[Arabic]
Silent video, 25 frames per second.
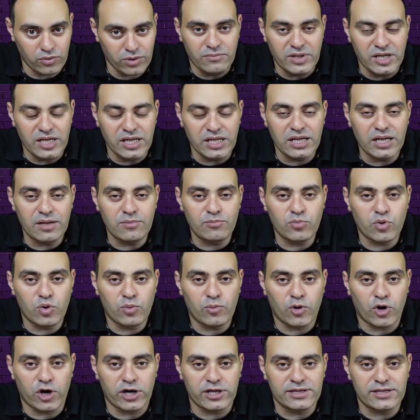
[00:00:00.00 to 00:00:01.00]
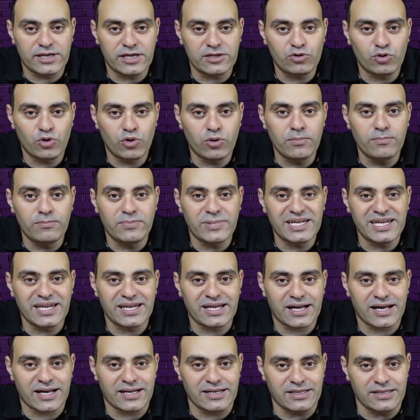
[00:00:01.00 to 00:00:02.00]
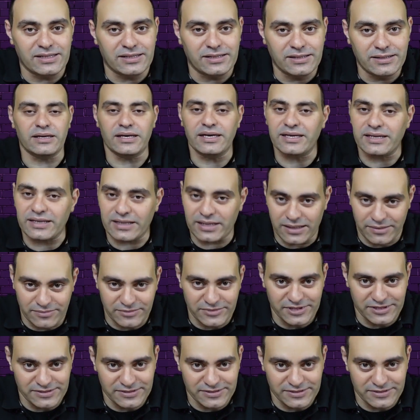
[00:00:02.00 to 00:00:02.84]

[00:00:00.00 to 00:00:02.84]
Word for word: بيلموا معداتهم من الخليج ايه الكلام ده